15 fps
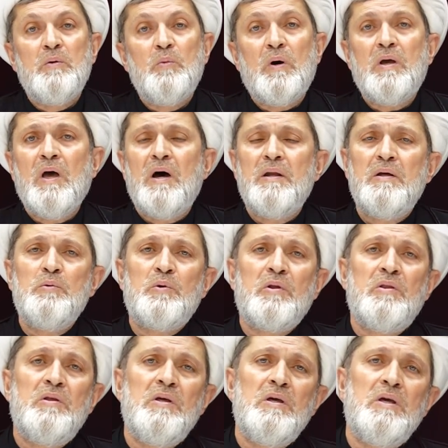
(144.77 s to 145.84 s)
وكان
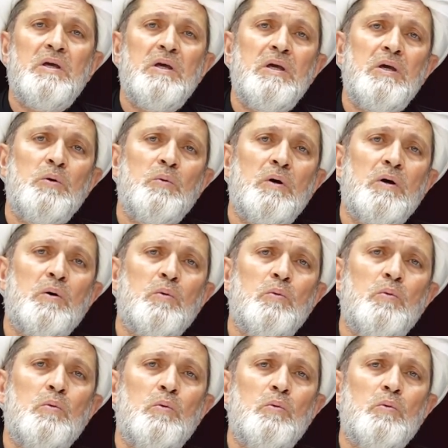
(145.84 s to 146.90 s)
يرثيه
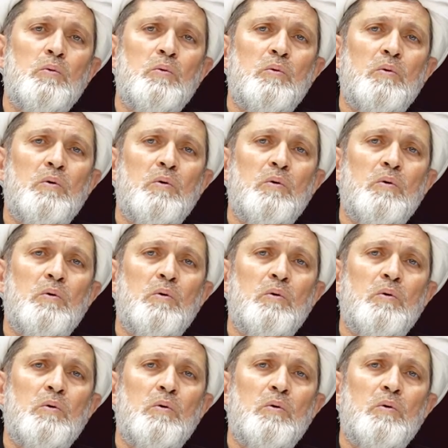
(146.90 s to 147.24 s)
ويقول